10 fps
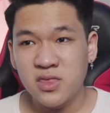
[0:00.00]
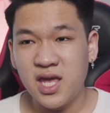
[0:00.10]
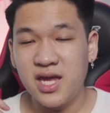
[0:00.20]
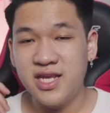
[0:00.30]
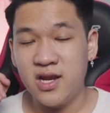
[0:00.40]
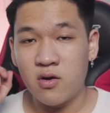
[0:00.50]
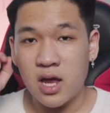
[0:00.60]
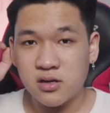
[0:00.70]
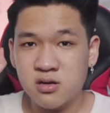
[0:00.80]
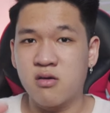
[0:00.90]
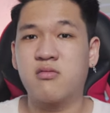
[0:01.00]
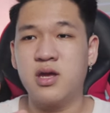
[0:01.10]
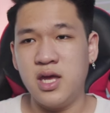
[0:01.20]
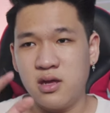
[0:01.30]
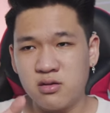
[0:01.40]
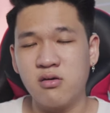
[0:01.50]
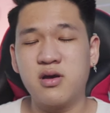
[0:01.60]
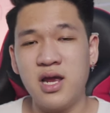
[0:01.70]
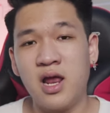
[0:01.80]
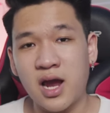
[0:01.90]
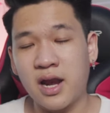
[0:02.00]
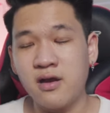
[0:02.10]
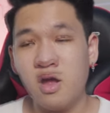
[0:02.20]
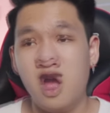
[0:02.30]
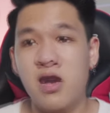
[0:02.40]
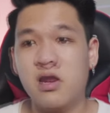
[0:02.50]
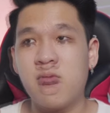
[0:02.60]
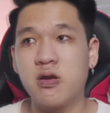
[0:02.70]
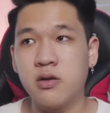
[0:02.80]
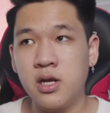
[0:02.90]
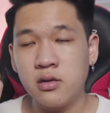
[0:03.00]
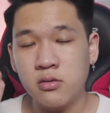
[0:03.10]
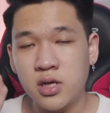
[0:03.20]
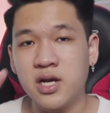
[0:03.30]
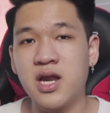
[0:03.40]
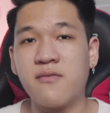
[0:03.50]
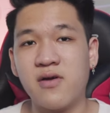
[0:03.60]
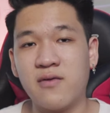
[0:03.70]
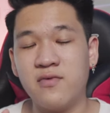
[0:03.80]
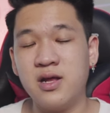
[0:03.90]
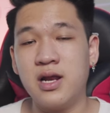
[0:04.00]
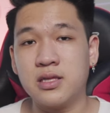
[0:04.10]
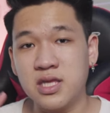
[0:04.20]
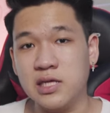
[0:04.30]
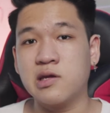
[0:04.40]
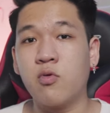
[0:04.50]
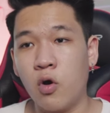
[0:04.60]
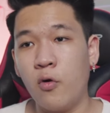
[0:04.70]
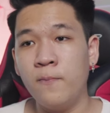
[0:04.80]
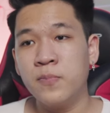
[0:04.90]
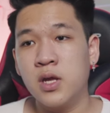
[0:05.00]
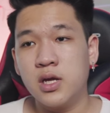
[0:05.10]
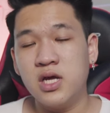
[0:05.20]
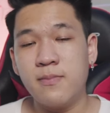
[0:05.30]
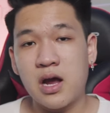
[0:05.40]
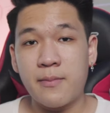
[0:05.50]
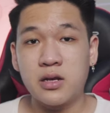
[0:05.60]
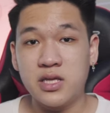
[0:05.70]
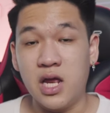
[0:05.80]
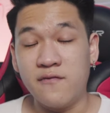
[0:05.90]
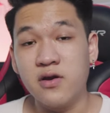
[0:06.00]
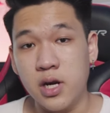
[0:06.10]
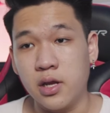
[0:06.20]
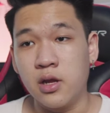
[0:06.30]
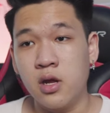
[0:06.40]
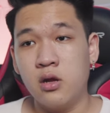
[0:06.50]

thì nhìn nó là cực kỳ cực kỳ là ngắn và các bạn nên cân nhắc và cảm thấy đây là tỉa tóc khô khi mà các bạn tỉa lại phần đỉnh